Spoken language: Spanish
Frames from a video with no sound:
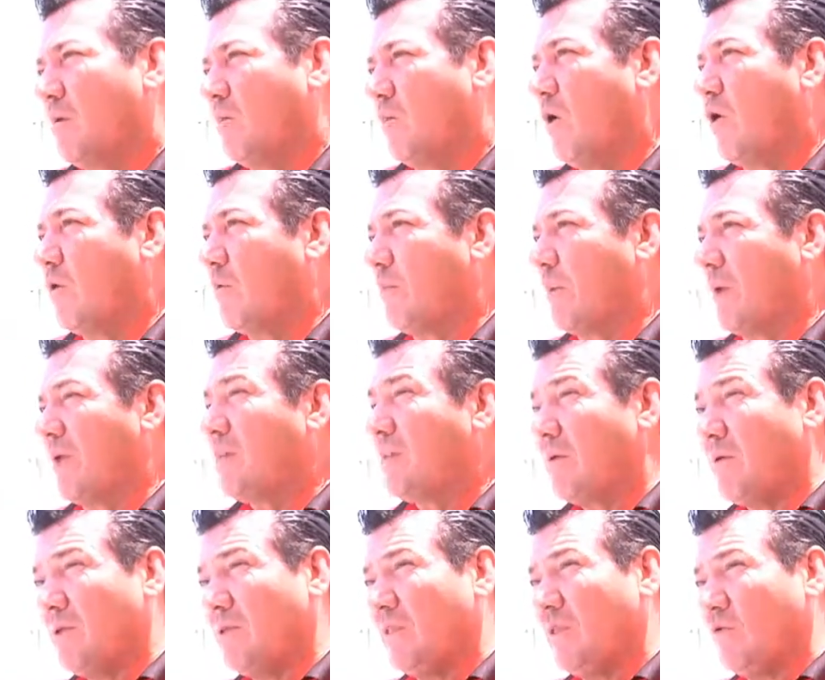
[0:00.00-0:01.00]
Bueno, para
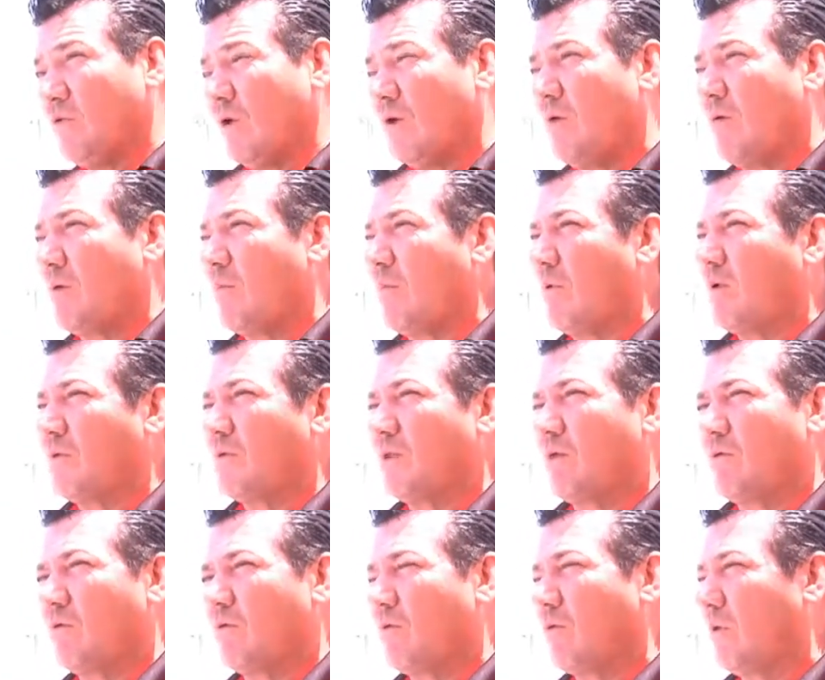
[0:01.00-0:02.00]
este 29 vamos a
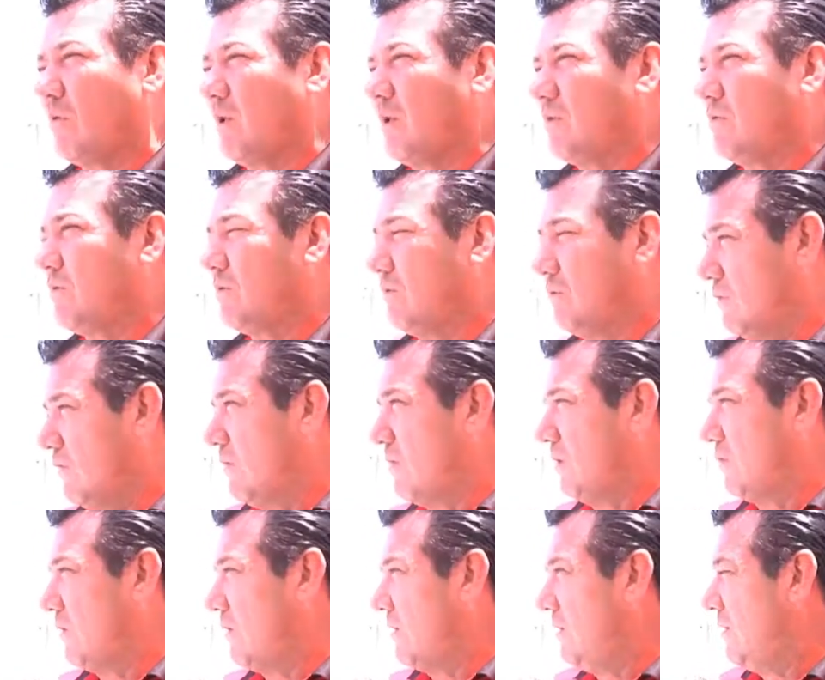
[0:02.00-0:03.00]
tener unos eventos, un
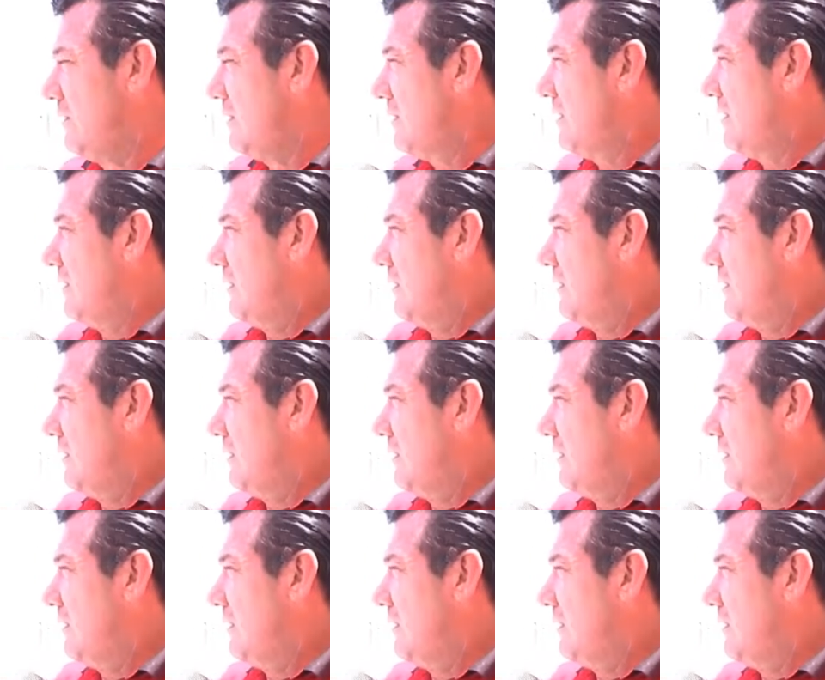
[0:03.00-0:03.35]
evento aquí